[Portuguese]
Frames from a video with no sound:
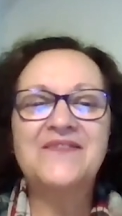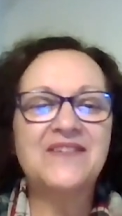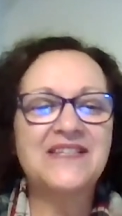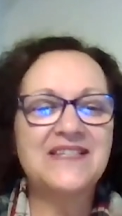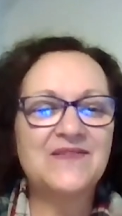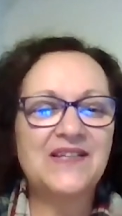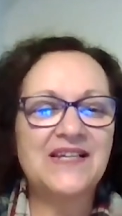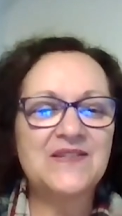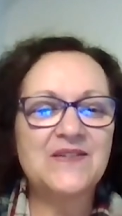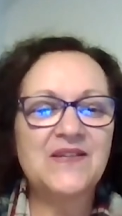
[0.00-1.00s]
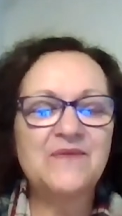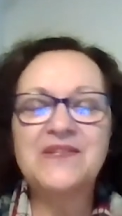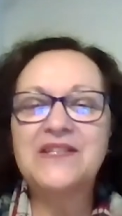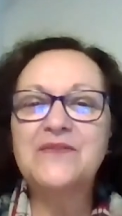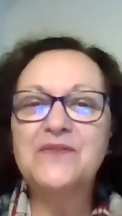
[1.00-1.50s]
mas no caso tem
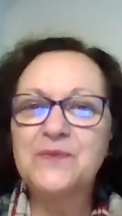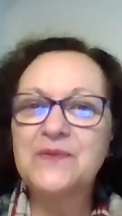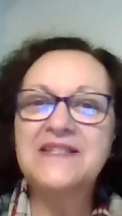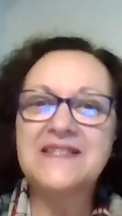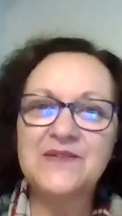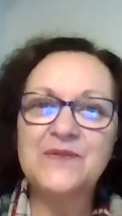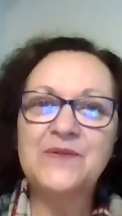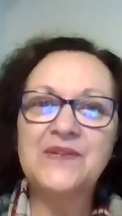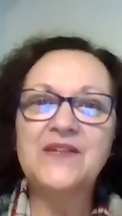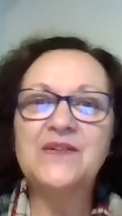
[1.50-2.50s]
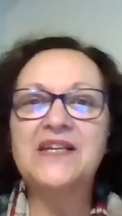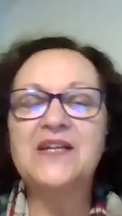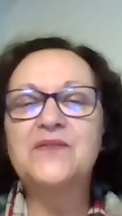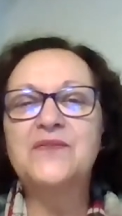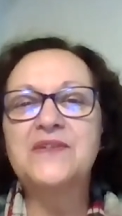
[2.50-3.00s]
muita informação e eu
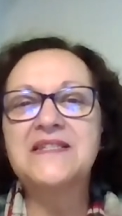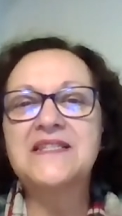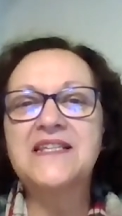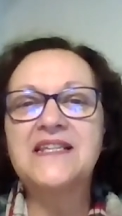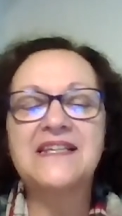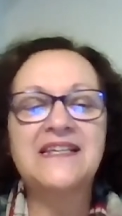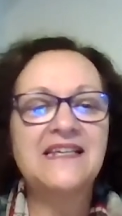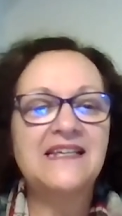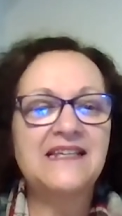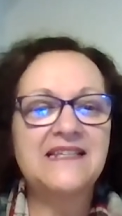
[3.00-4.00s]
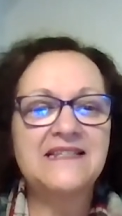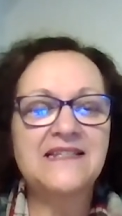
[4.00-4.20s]
quero fazer esse